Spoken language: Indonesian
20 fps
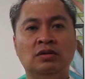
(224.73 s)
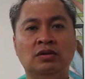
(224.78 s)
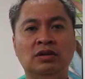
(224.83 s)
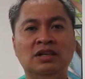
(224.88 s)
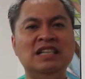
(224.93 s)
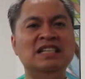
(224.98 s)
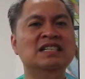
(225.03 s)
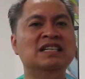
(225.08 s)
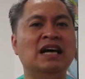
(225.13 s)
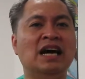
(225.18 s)

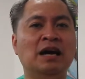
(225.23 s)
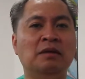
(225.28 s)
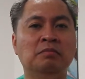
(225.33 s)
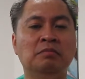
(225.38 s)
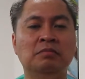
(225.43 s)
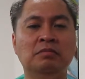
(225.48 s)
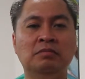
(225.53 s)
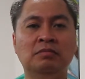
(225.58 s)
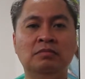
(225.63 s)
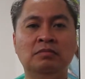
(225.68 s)
dendam,
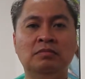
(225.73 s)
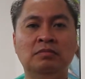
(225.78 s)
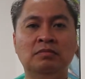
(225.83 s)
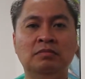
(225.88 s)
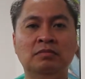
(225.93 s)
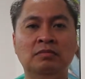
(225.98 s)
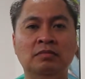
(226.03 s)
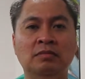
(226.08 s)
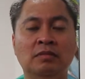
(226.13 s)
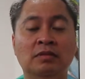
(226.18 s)

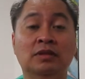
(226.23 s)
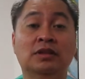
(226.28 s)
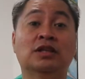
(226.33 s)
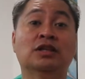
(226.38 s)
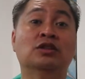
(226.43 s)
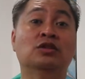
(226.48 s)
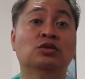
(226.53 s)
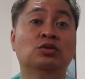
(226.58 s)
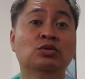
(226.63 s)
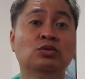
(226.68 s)

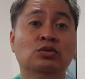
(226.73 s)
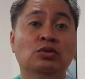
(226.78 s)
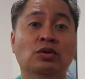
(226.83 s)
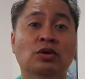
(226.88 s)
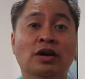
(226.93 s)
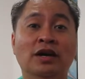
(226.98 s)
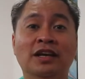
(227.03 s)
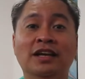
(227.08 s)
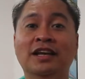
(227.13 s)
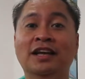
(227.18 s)
tentu
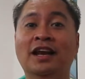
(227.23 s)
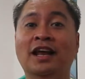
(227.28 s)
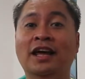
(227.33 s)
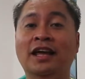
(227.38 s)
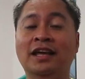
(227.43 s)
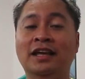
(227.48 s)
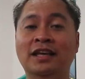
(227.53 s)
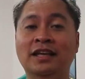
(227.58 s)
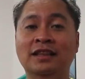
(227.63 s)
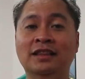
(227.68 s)

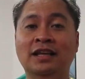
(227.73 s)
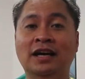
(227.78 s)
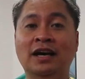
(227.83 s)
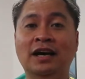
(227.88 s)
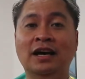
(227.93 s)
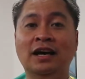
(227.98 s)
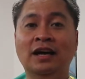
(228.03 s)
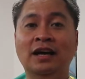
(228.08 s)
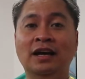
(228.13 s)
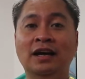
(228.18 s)
nilai
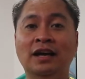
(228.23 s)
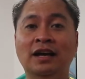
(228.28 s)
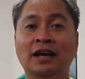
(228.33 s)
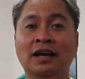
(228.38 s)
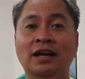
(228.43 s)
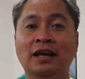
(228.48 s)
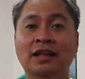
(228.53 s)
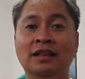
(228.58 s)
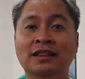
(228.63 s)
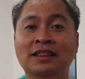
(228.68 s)
kita
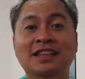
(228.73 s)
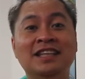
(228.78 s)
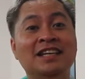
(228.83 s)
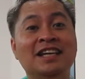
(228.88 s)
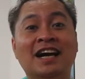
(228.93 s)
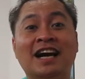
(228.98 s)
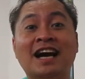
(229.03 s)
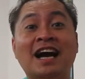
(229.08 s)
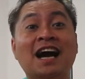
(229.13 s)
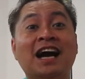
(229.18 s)

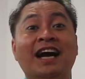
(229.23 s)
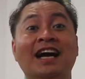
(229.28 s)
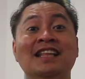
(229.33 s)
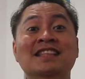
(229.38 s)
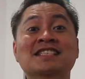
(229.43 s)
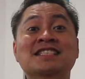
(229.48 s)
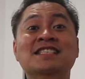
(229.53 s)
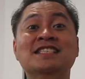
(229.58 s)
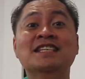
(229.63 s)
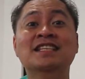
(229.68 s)
tidak
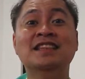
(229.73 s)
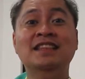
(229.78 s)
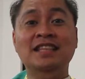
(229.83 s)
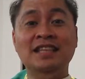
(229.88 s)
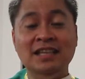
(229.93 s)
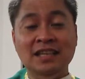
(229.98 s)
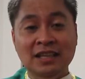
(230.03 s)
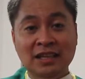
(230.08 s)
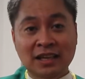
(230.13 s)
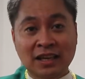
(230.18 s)
akan
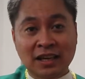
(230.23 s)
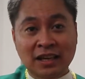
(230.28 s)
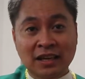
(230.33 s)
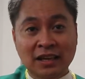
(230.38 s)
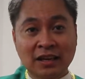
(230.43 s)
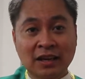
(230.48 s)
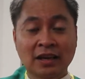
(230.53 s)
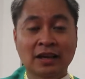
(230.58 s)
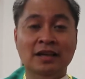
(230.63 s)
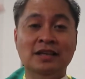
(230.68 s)

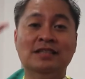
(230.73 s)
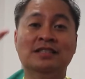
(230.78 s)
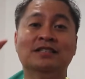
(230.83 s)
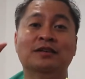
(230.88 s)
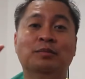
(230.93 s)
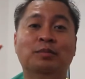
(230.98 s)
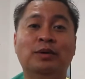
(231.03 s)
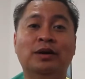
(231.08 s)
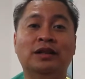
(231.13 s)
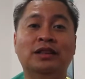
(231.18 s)
setinggi
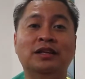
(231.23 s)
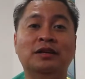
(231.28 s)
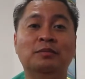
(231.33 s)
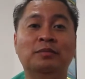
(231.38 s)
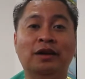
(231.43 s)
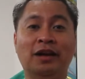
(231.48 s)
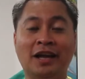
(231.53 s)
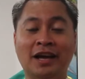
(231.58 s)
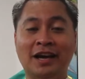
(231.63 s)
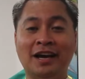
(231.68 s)
seperti
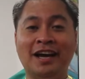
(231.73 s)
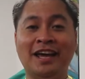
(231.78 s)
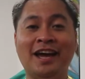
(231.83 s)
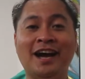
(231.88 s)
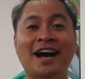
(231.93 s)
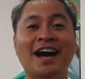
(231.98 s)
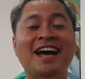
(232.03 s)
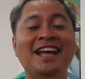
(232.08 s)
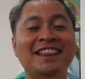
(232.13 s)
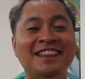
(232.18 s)
mereka
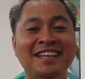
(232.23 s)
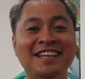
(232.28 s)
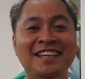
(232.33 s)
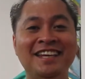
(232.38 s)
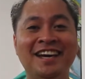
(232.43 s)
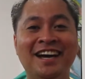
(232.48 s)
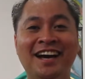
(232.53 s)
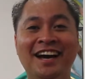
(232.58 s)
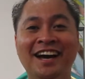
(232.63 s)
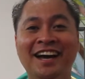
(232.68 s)
yang
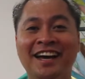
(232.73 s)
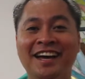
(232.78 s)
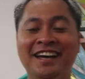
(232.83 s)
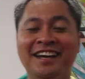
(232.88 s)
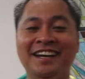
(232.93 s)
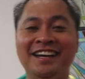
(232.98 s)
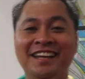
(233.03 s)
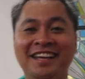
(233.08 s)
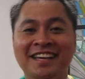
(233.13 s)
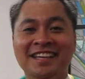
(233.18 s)
hatinya
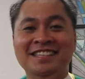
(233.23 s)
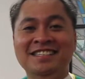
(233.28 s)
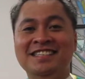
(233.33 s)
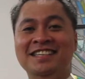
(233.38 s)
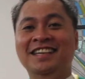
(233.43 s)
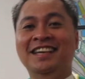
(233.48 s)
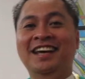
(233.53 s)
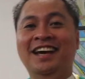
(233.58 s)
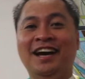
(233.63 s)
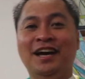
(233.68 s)

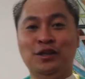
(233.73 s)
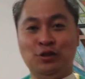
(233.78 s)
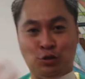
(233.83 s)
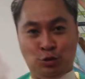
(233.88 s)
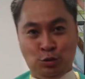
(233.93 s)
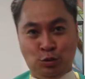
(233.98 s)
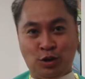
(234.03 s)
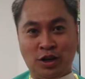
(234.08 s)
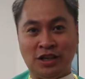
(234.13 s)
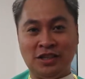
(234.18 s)
diisi dengan
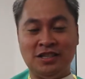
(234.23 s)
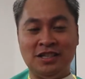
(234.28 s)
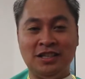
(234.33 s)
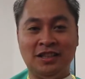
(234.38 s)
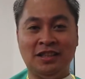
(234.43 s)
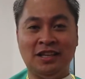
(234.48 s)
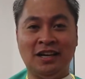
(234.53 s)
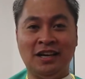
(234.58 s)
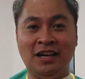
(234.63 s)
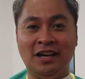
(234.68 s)

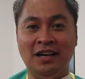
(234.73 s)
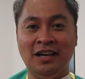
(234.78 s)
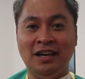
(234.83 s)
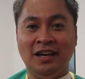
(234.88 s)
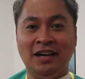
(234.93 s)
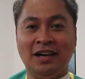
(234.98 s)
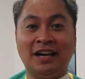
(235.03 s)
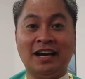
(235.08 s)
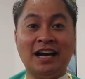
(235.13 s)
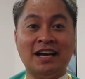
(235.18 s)
sukacita,
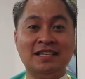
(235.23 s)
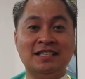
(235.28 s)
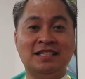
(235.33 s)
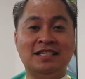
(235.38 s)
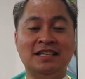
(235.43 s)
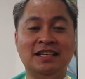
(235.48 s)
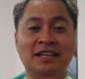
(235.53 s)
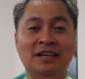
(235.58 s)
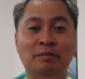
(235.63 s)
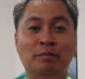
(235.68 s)

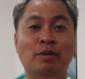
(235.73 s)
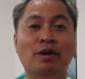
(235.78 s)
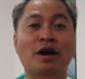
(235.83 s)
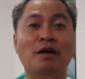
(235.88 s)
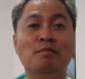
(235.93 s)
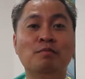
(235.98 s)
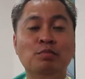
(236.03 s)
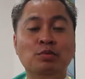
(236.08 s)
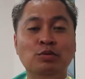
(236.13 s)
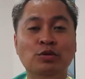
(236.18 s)
kasih,
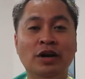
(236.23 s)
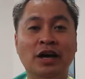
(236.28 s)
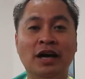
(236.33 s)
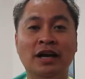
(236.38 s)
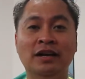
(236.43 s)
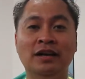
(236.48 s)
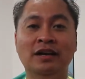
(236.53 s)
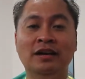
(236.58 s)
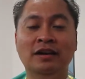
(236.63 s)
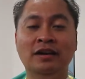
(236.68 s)

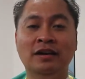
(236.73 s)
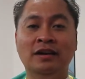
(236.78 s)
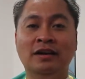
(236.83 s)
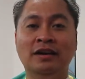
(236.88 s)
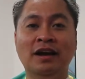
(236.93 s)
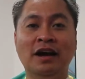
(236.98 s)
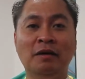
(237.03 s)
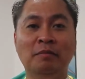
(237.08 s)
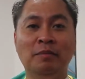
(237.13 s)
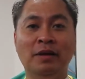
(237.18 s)
pengampunan,
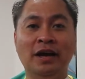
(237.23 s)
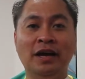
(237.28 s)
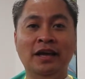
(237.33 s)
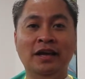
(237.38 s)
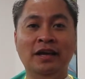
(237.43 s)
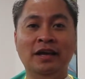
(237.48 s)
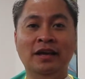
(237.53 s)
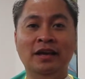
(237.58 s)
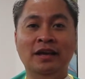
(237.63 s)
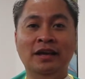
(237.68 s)
damai,
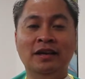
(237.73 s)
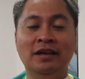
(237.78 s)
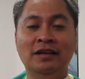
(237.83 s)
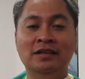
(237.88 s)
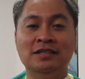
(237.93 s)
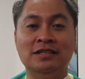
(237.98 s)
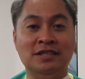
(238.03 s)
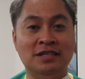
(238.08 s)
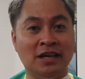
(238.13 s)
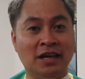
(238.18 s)

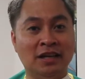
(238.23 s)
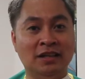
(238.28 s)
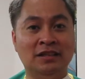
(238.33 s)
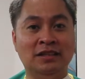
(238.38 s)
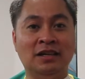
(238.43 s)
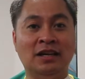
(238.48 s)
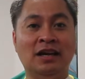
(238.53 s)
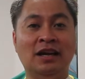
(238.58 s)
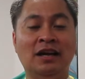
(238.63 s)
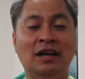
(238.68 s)

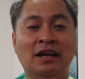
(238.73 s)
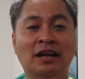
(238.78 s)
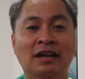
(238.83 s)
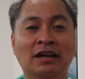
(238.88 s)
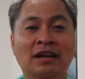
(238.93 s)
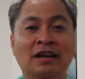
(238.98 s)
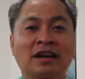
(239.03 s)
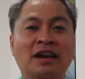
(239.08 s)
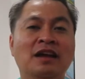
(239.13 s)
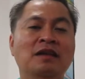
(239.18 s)
sejahtera,
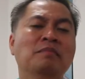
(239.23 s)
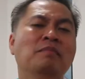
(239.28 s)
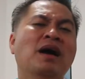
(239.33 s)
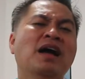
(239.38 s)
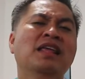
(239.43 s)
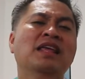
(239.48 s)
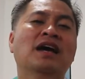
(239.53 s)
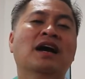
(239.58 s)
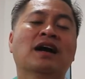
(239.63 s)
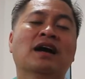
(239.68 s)
dan
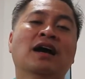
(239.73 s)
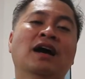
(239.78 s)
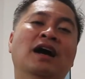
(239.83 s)
banyak